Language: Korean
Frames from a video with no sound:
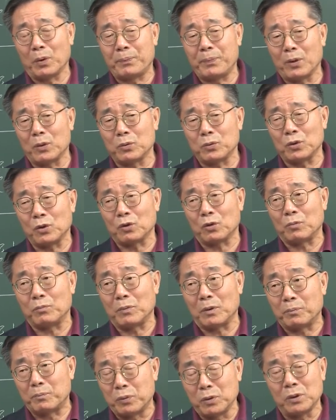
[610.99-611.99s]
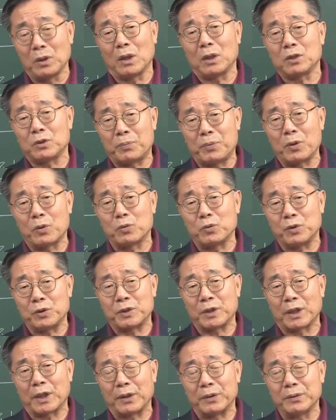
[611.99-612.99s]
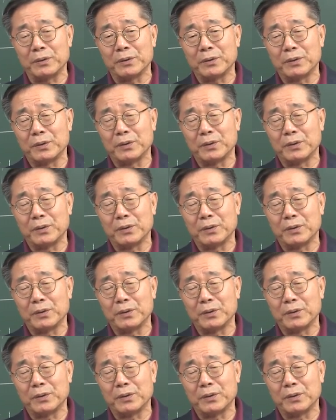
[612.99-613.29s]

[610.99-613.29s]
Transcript: 배울 수 있고 뭐 불경에서 배울 수 있잖아요.